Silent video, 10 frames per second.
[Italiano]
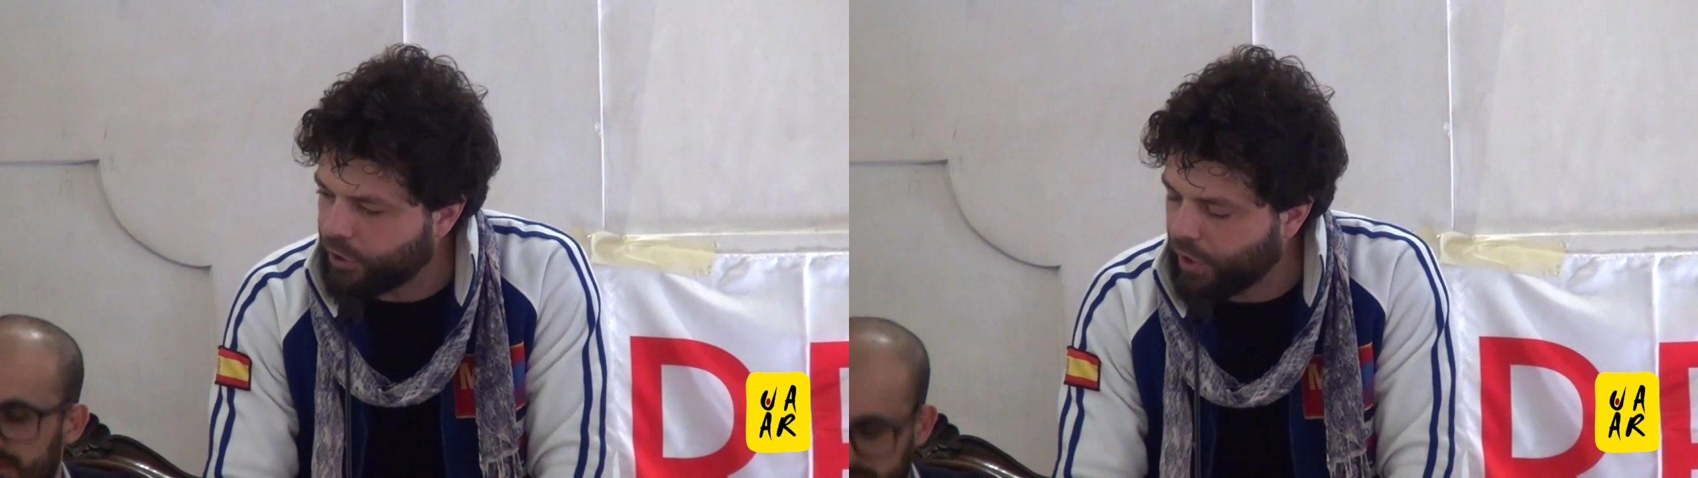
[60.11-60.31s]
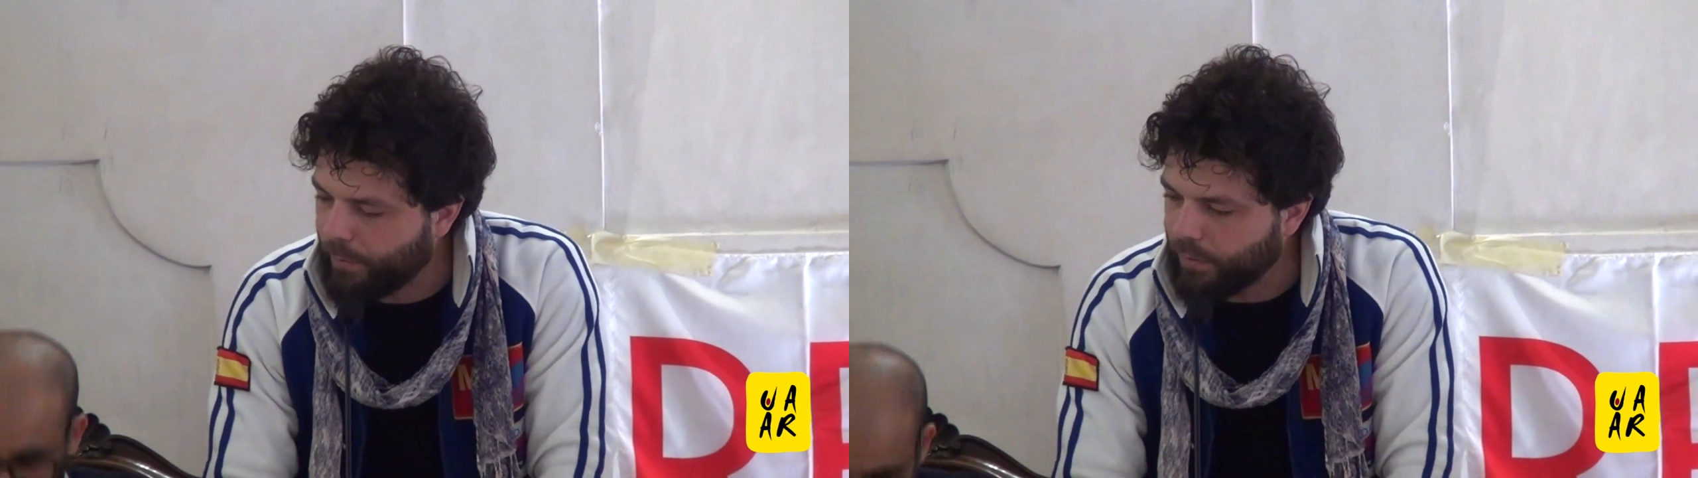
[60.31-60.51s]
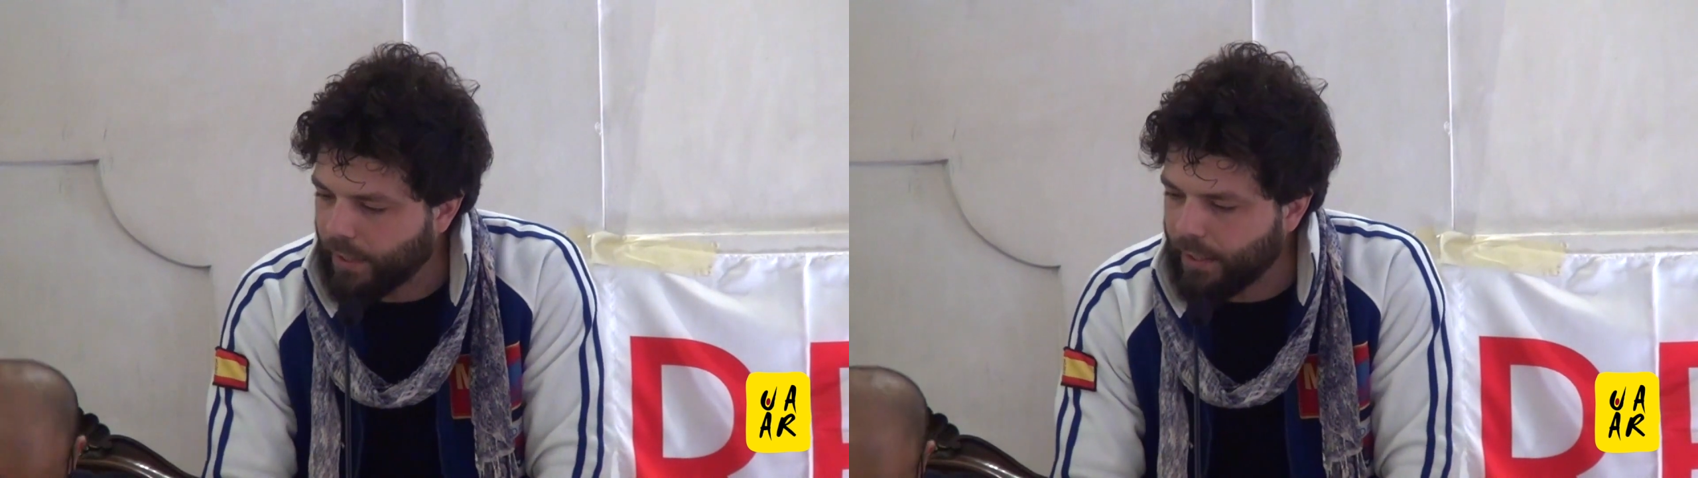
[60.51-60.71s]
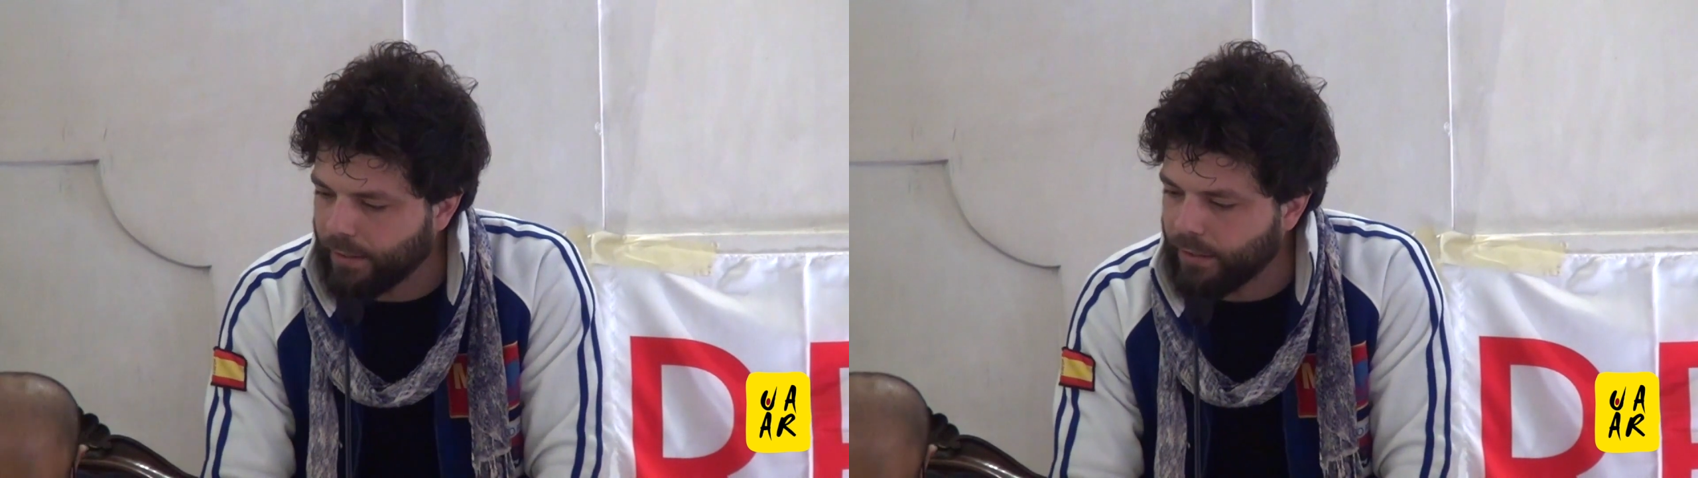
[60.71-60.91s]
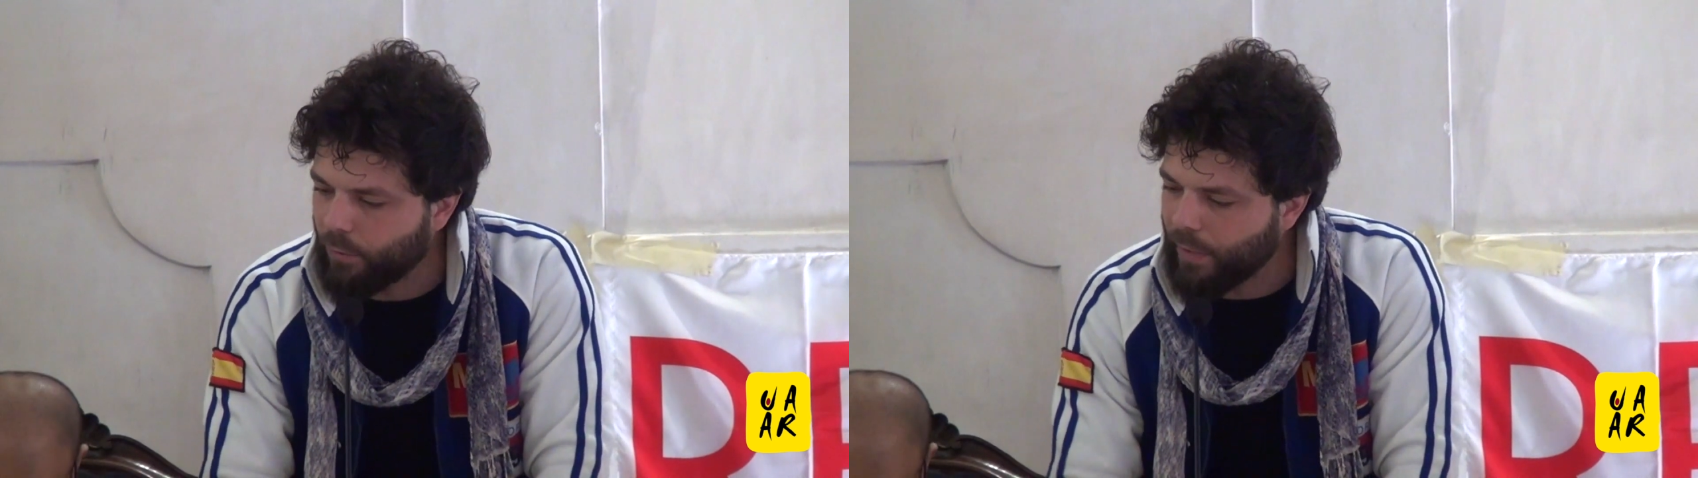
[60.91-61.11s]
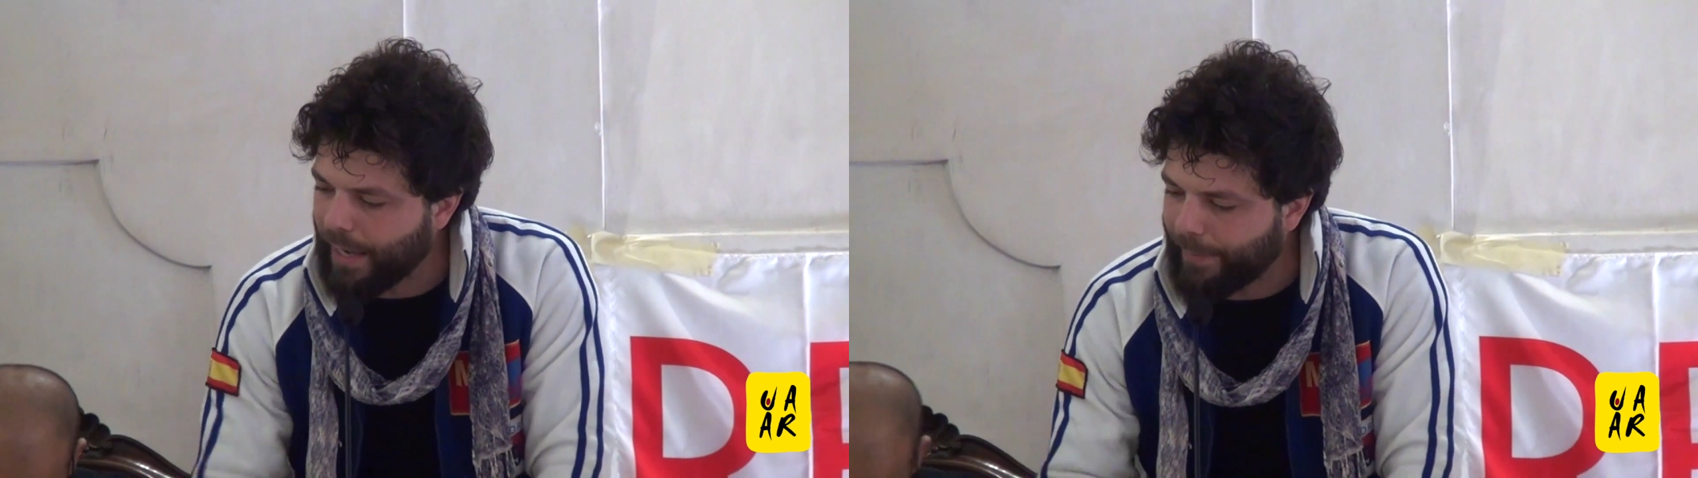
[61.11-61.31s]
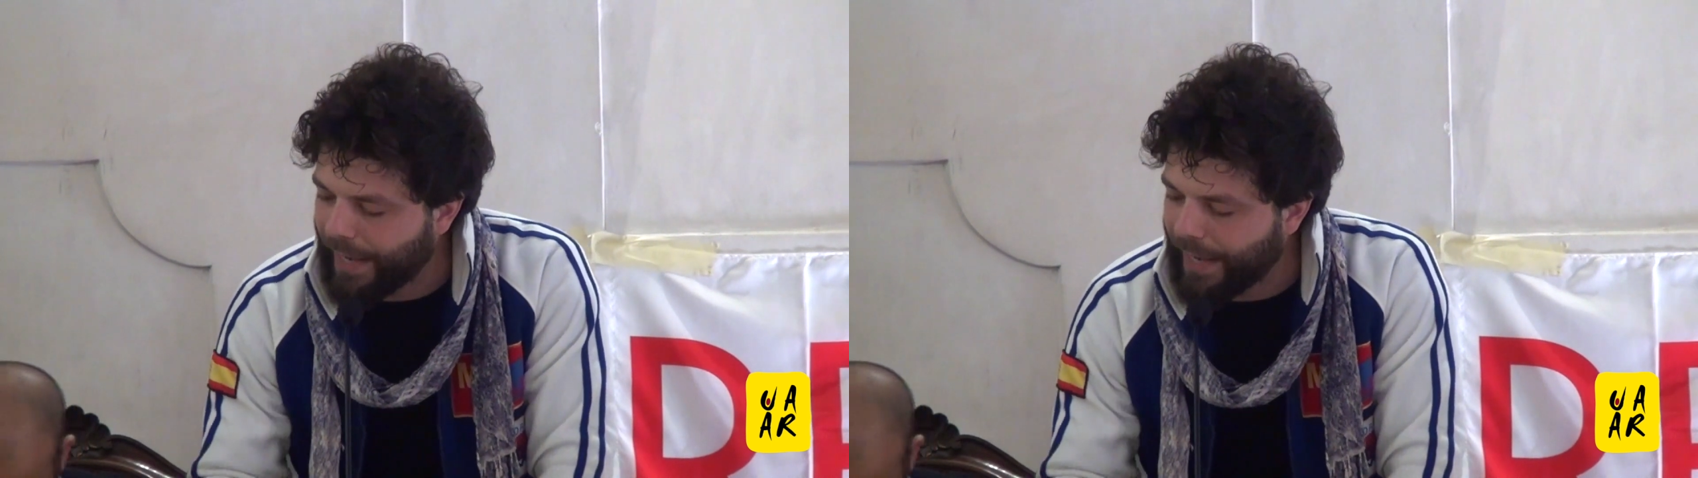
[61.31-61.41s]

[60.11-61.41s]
diciamo, della, di quella